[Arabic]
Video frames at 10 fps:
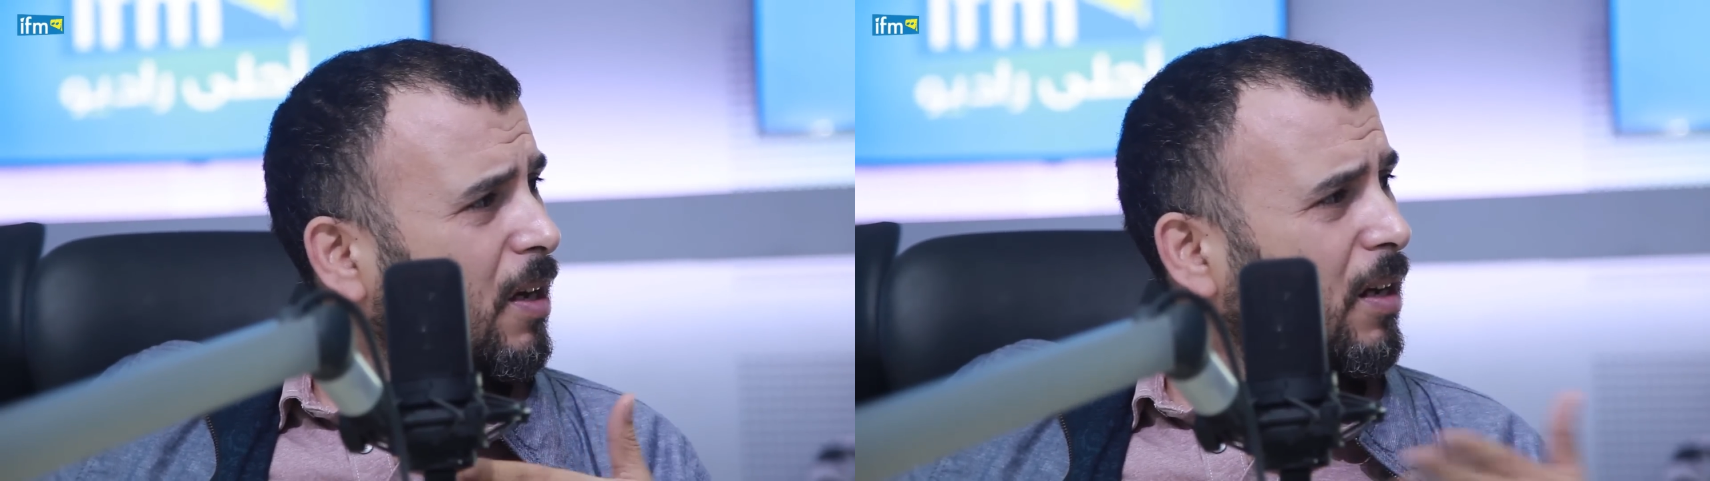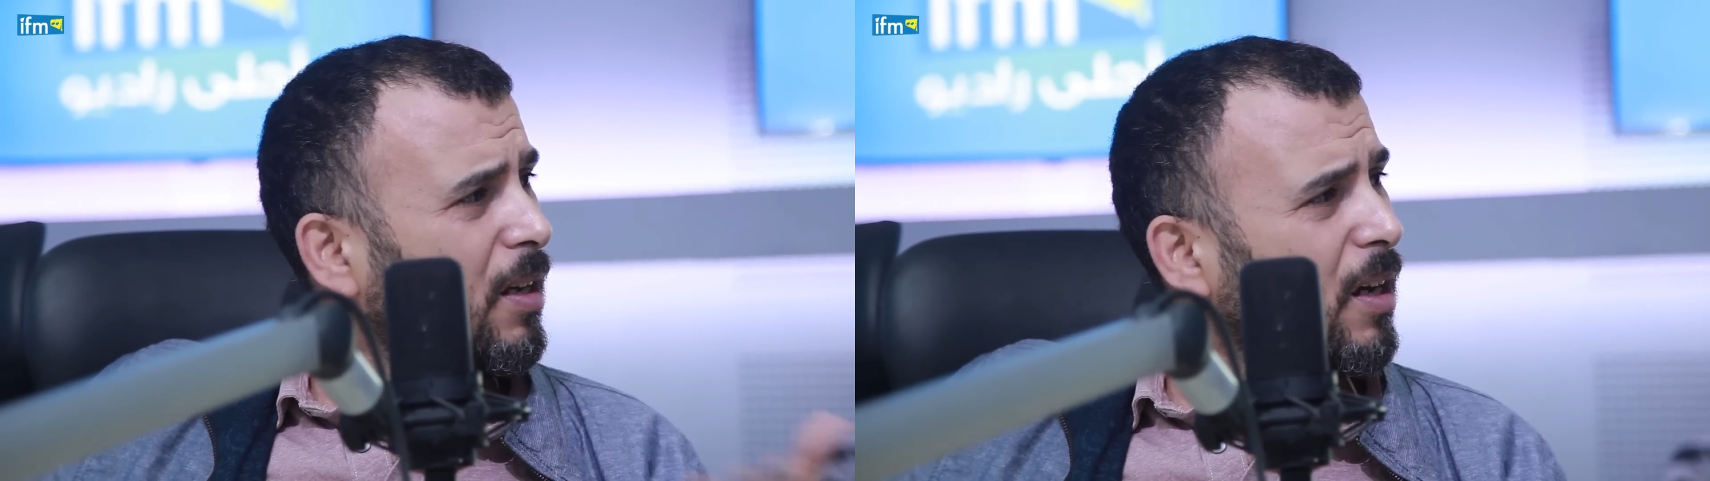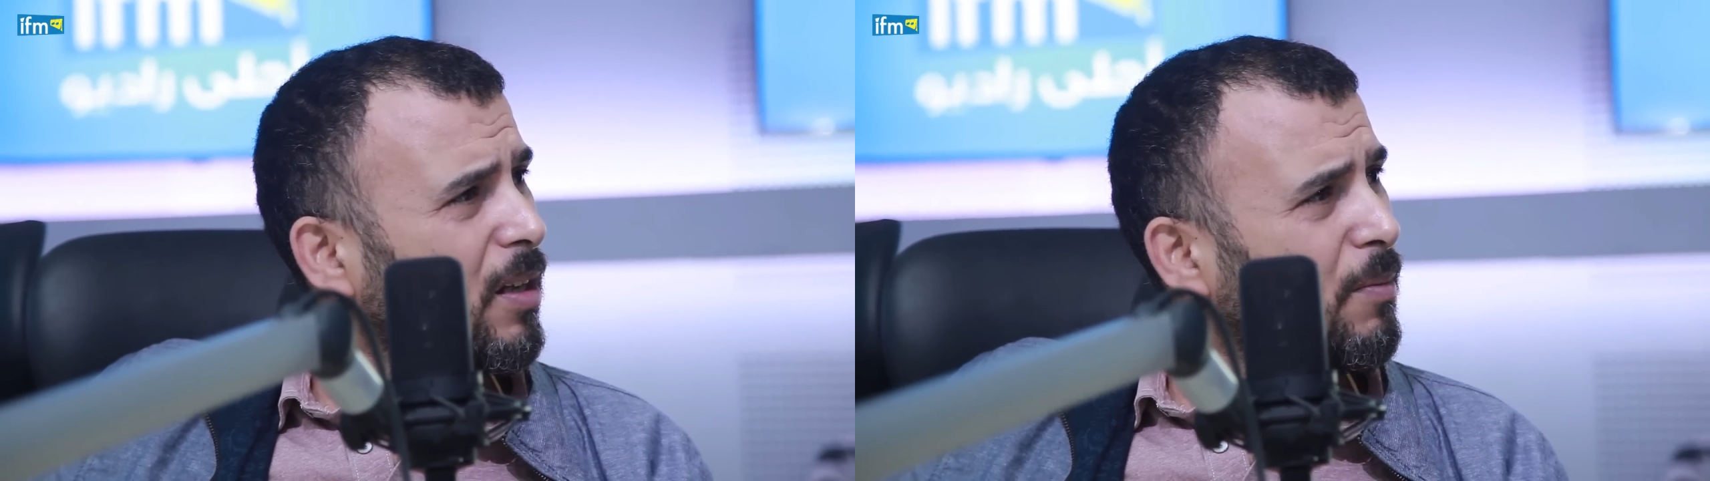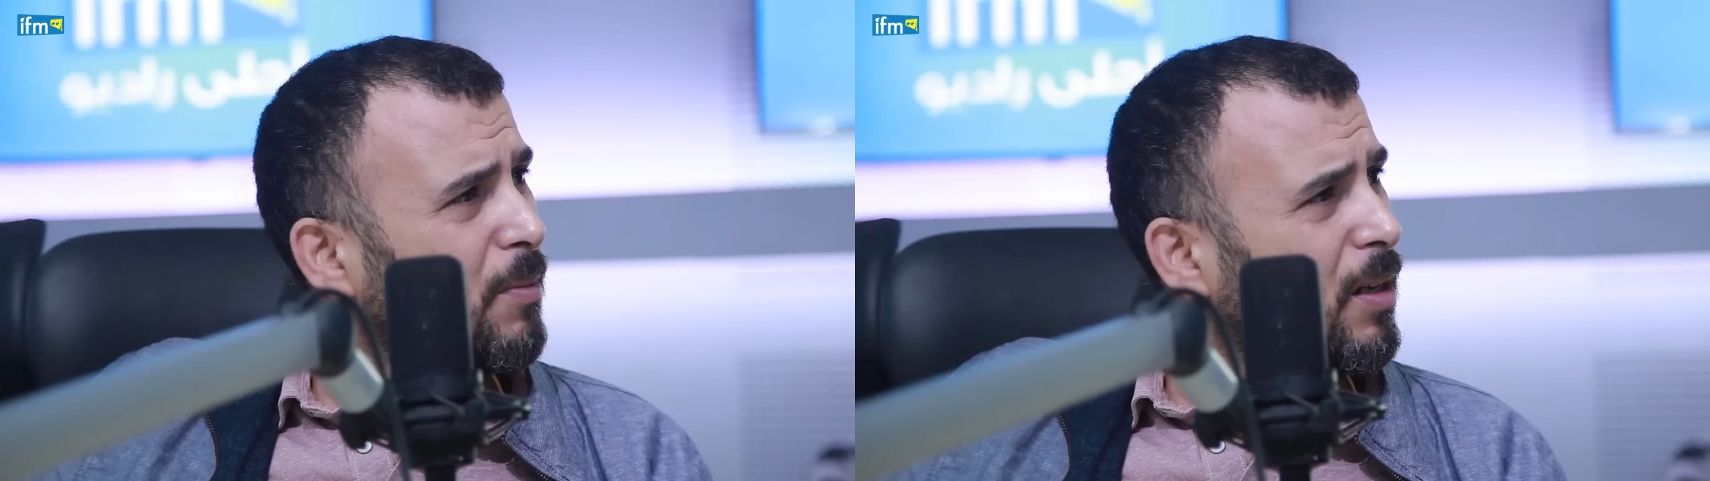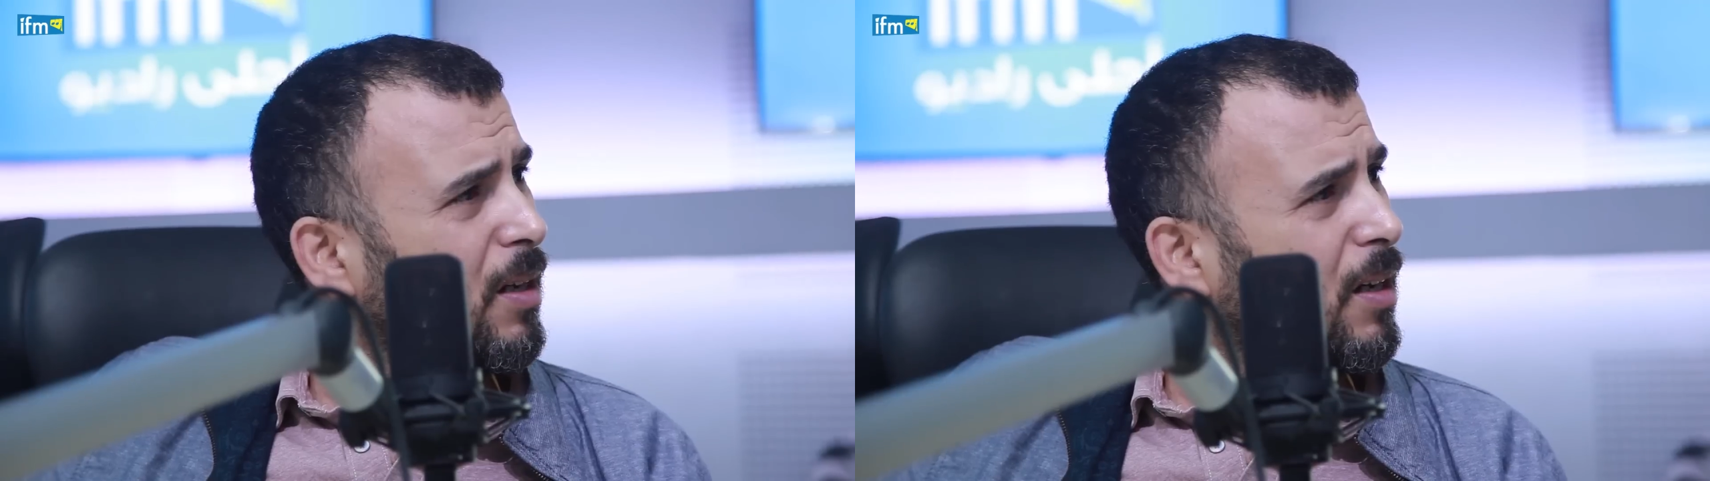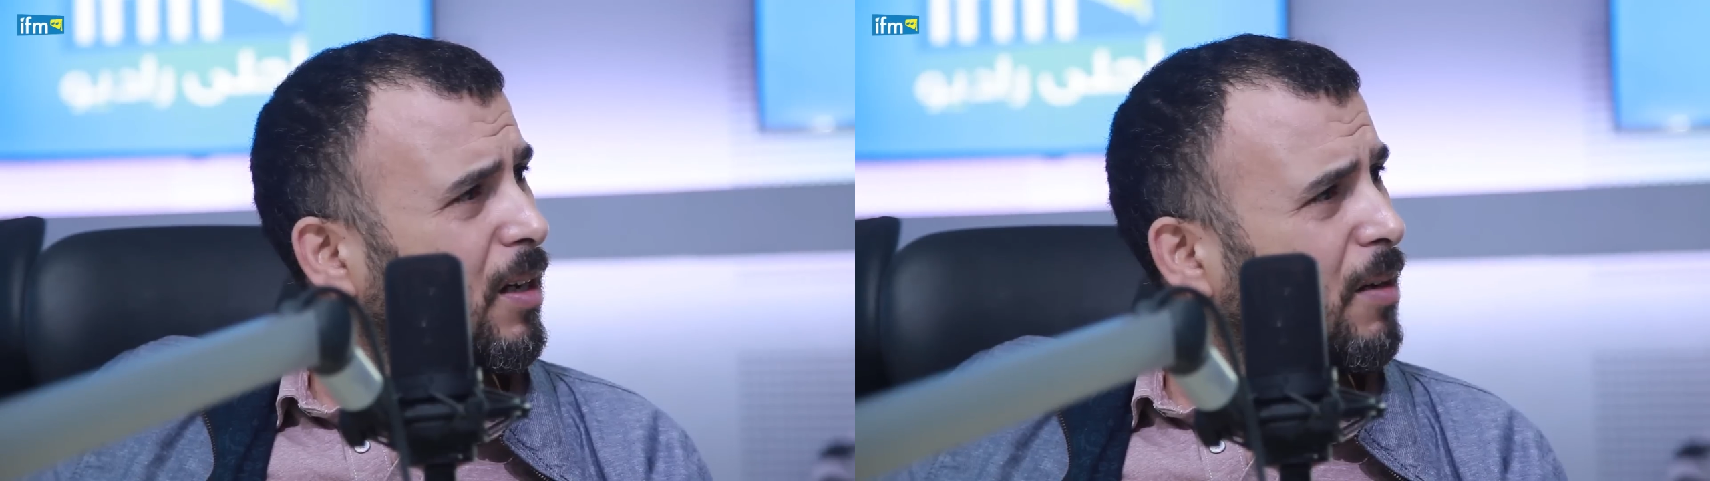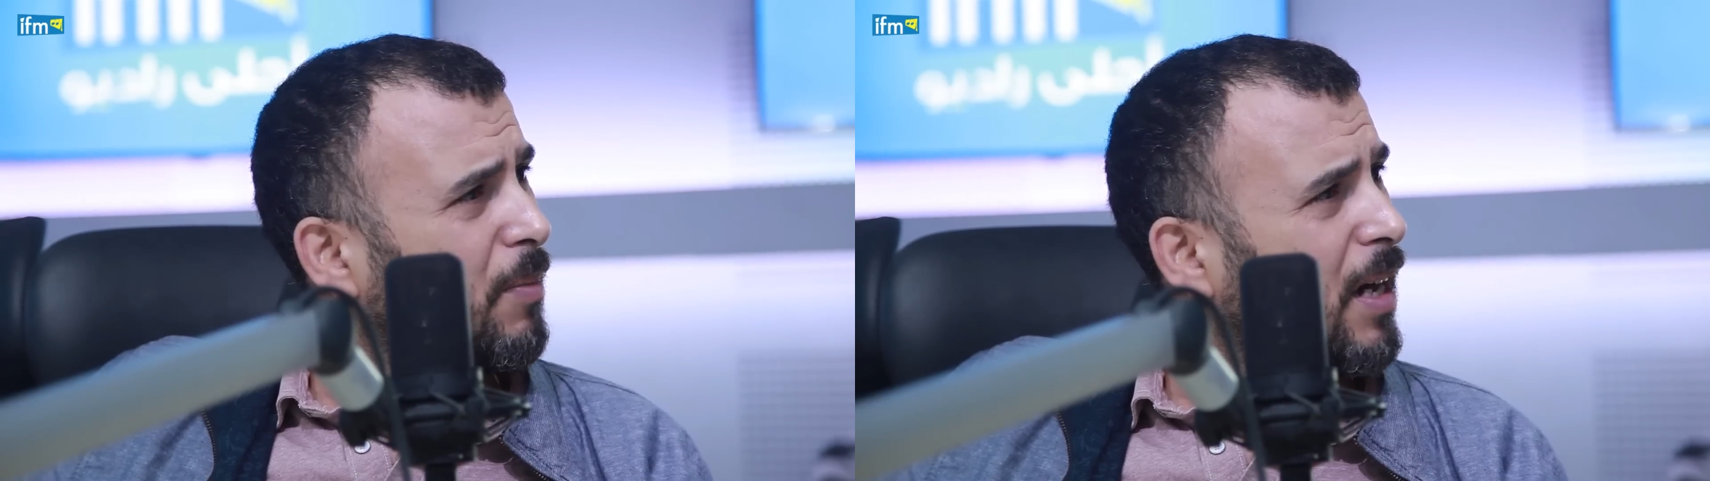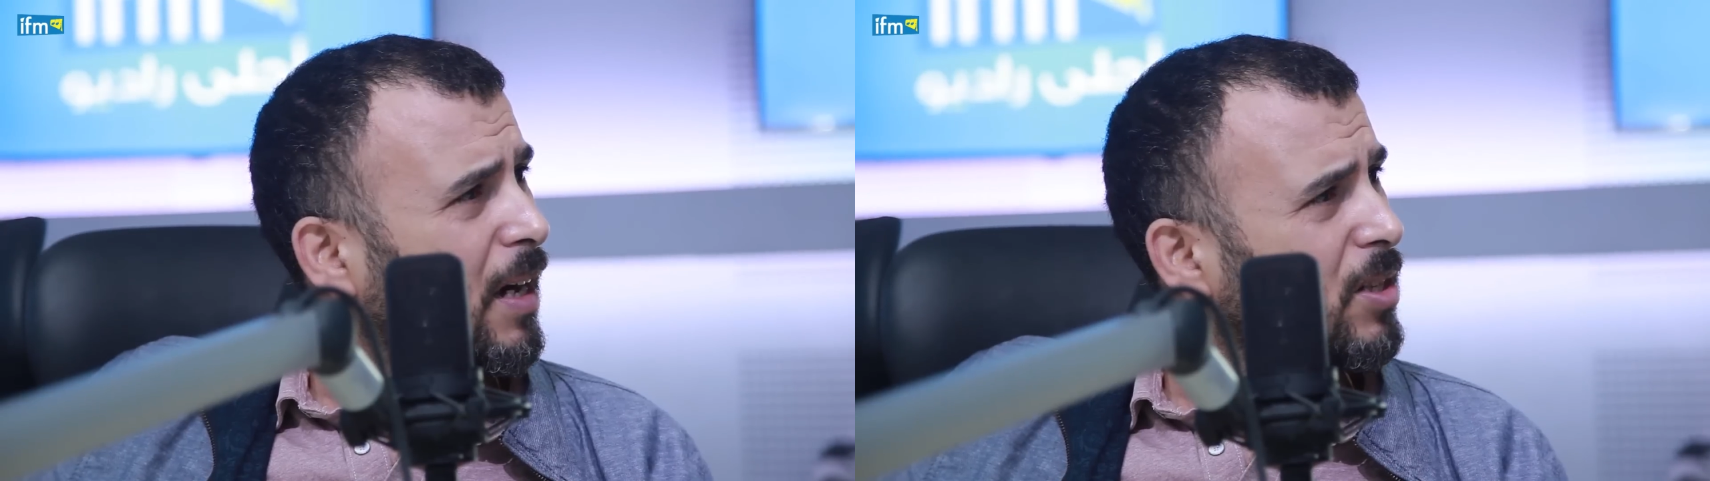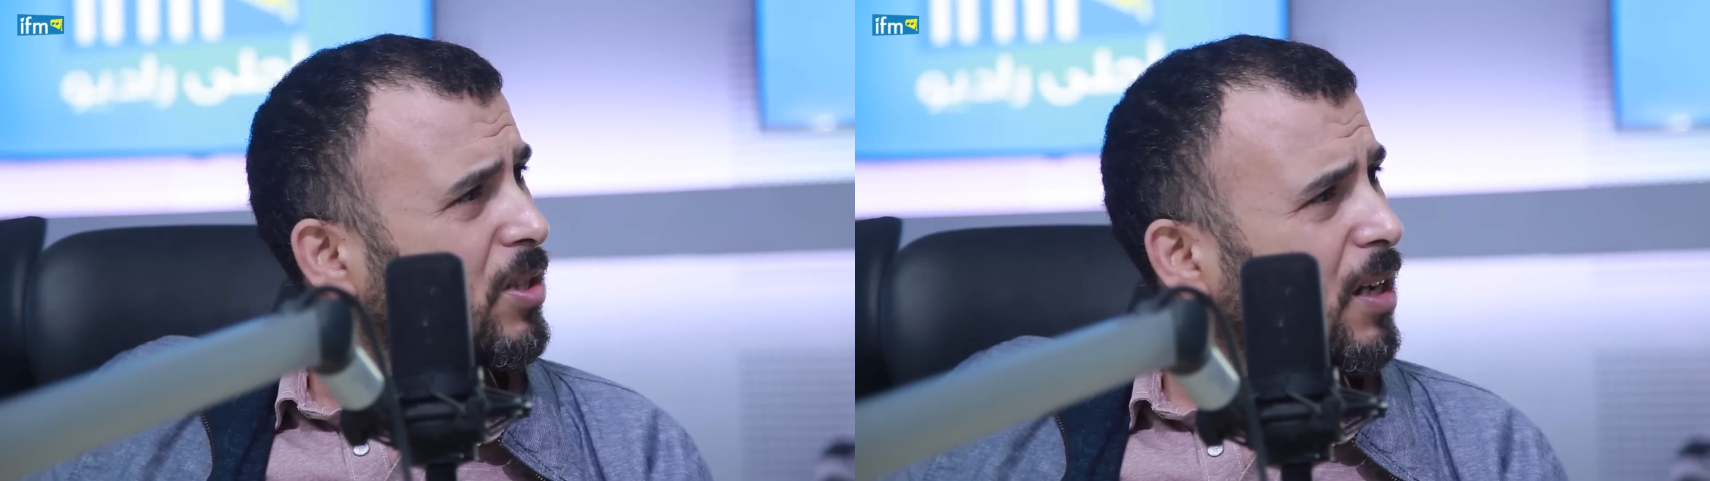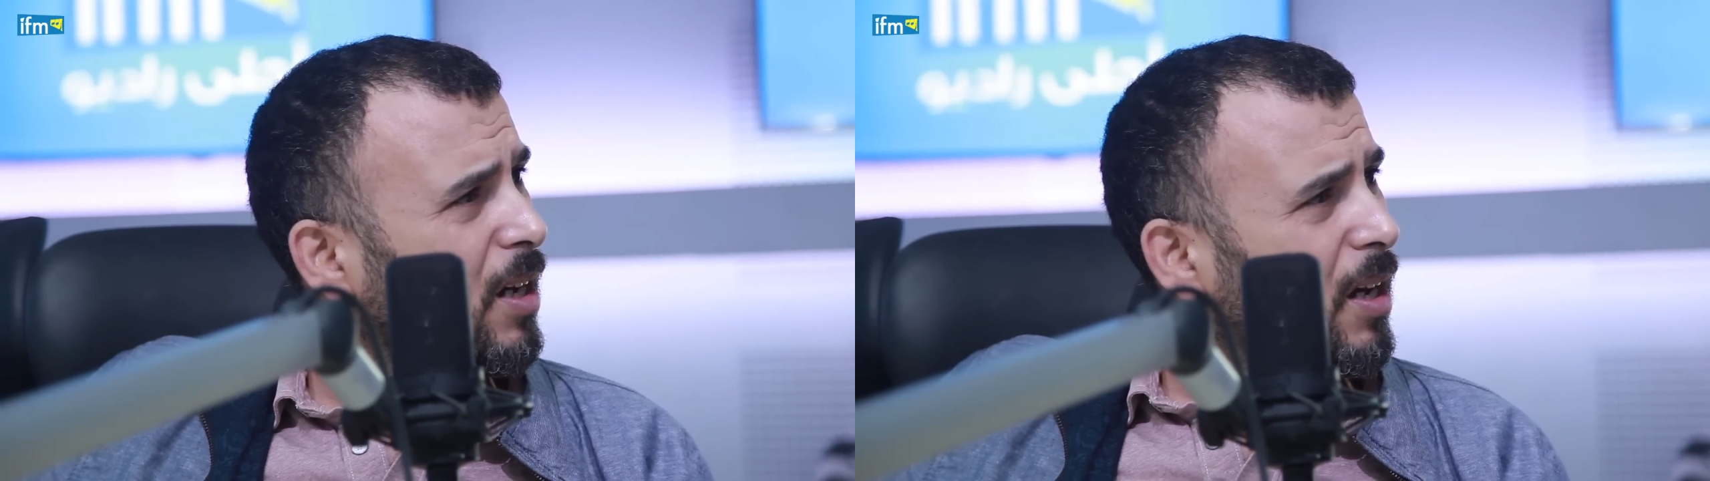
اللي يخدم آه، ما نعرفش